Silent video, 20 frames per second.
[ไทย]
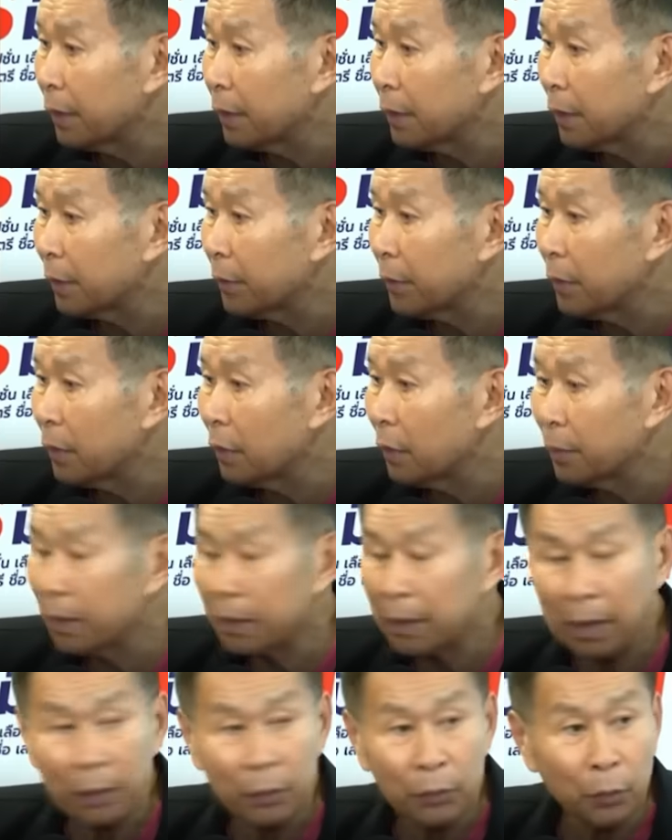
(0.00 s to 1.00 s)
ตนเนี่ย
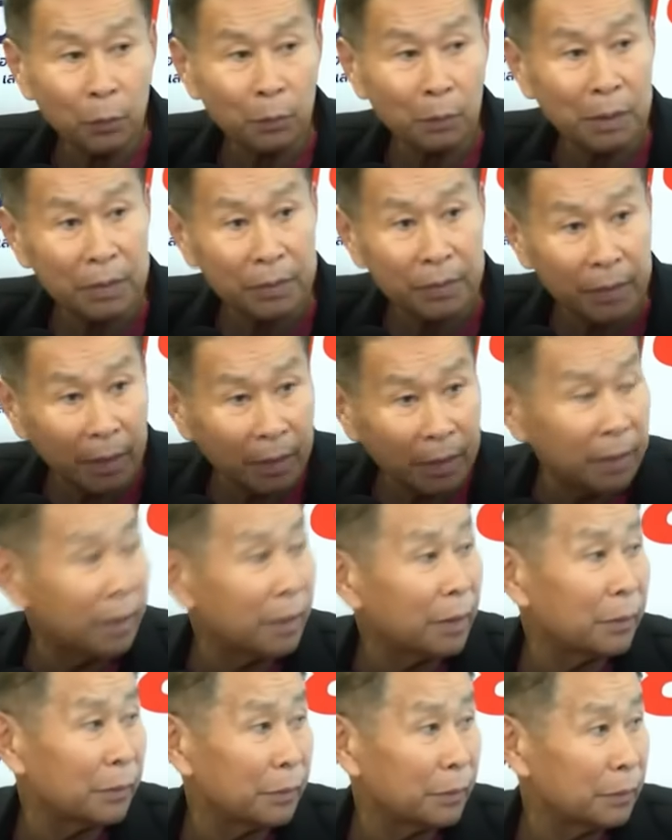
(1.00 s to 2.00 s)
คัดมาแต่
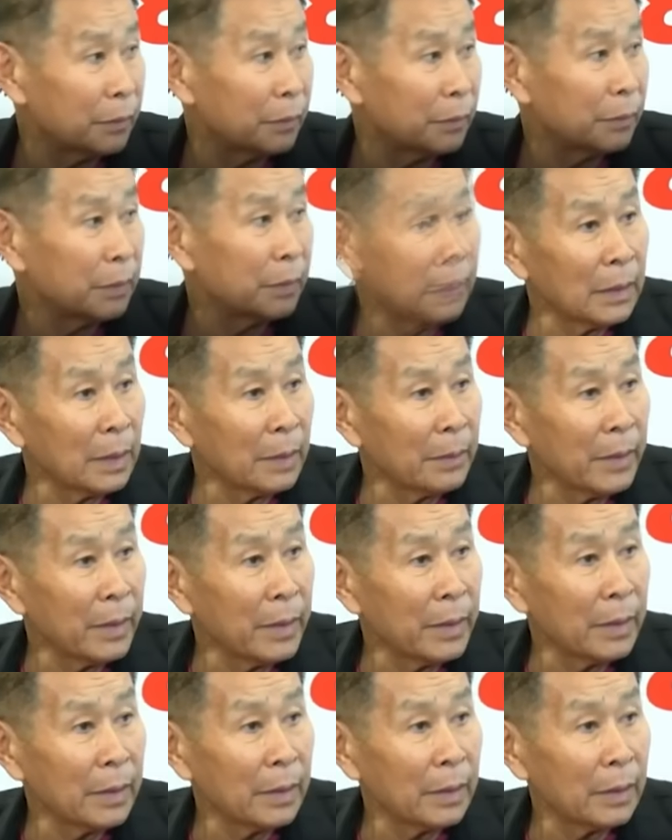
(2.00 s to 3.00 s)
ไปเลือกใครมาบ้าง
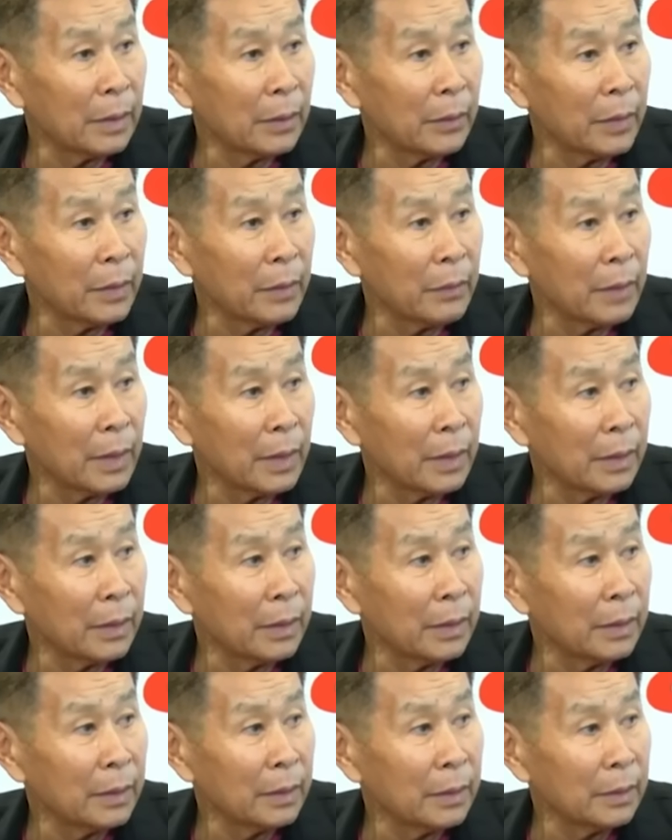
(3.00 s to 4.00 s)
นะเมา
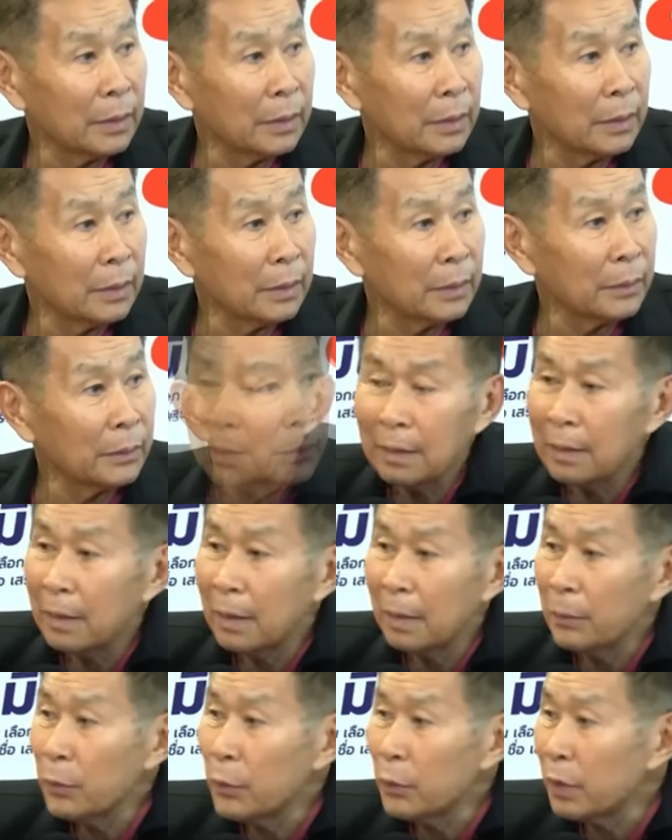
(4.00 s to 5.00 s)
แล้วขับ
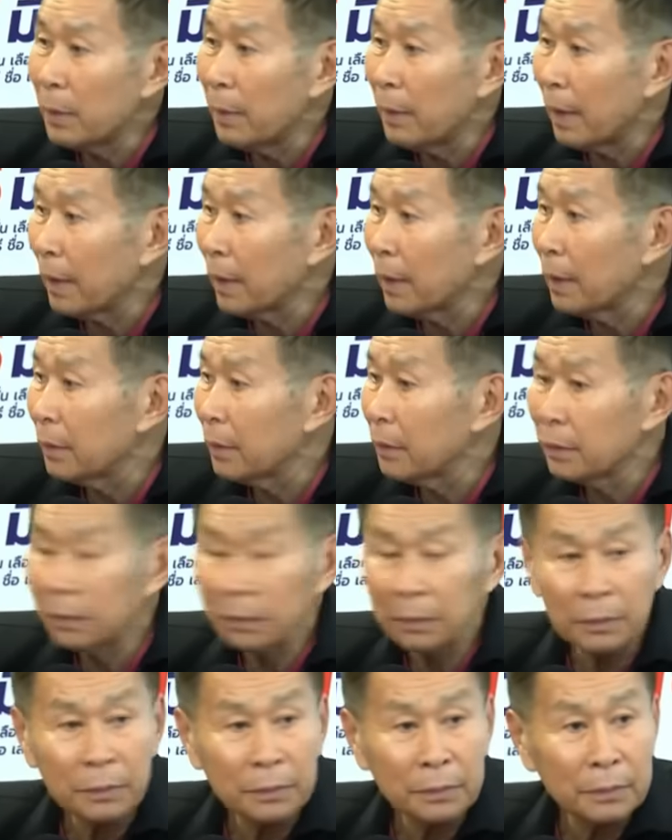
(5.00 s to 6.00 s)
นะติดคุกติด
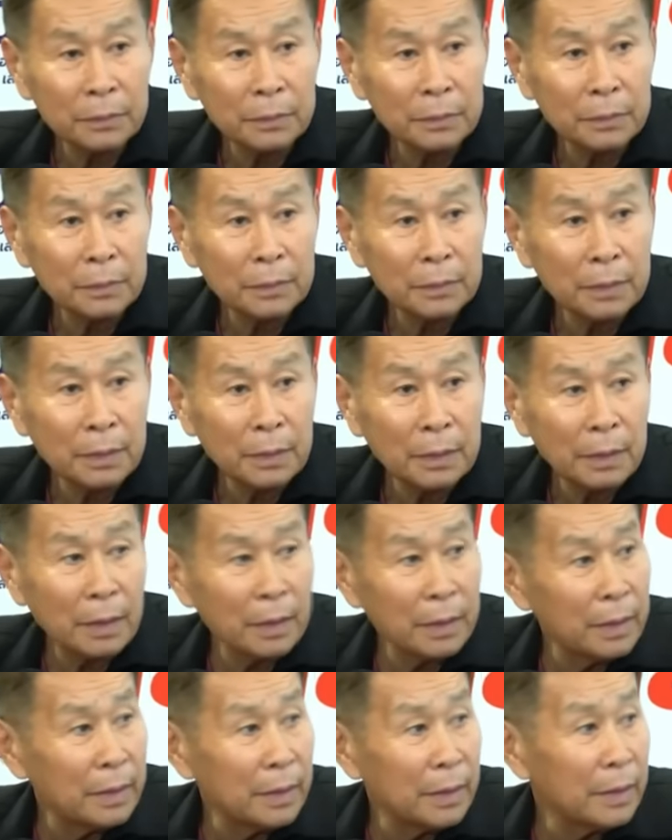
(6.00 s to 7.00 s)
ตาราง
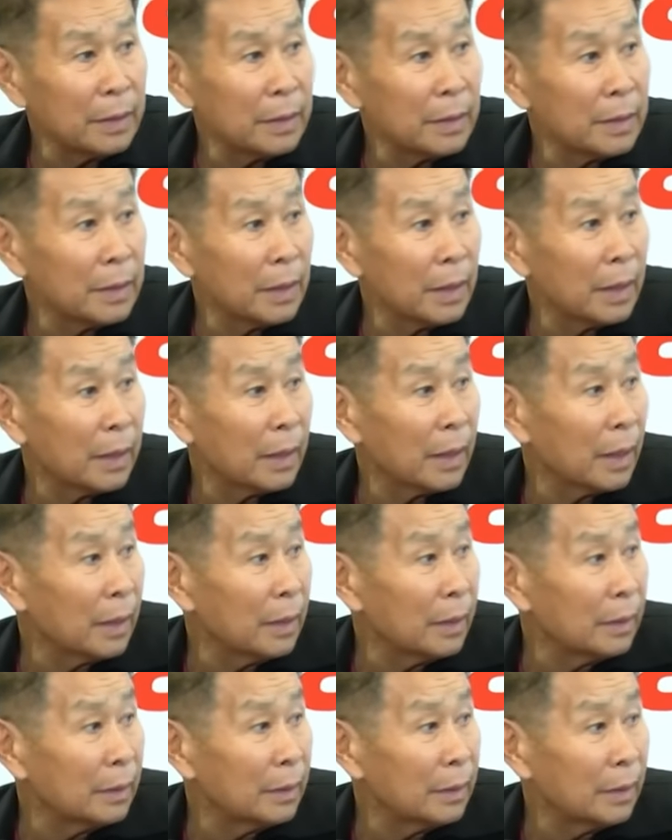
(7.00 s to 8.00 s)
นะแล้ว
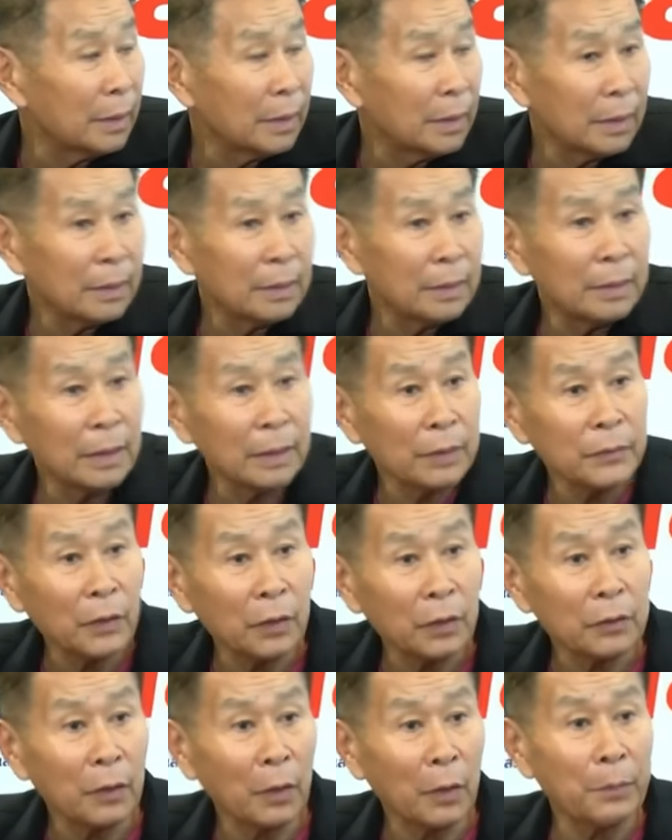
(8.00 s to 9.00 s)
จะไปนั่งอยู่ในสภา
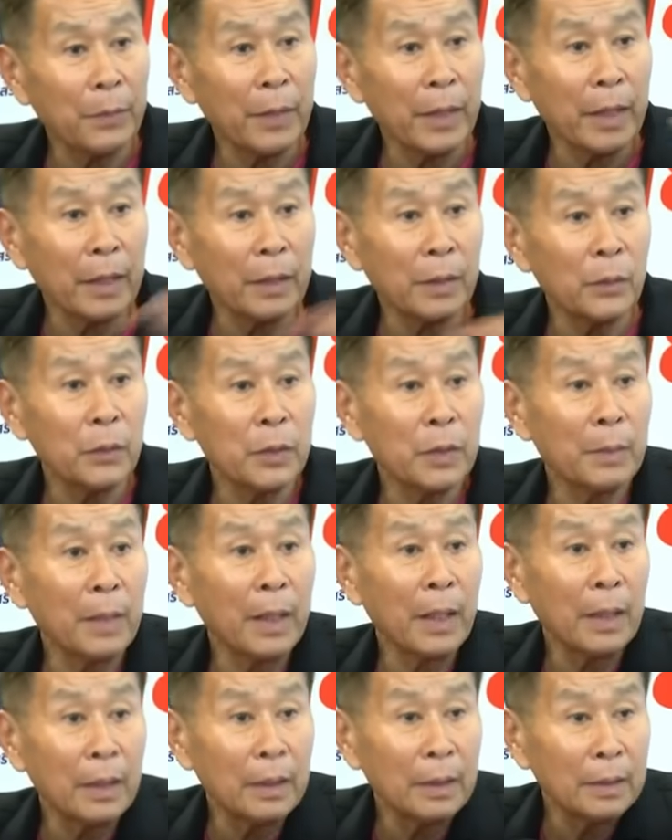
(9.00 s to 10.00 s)
ทำอะไรมีมา1 เสียง
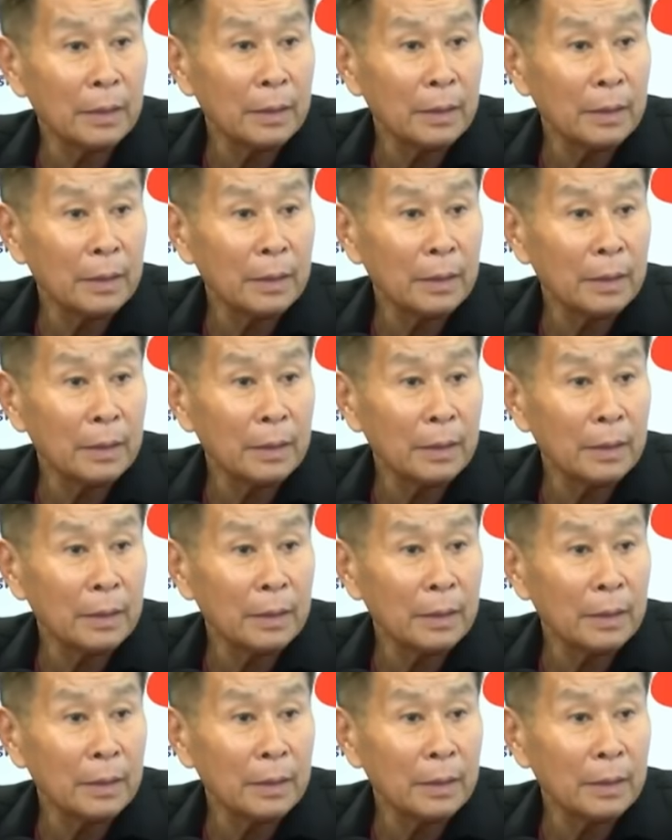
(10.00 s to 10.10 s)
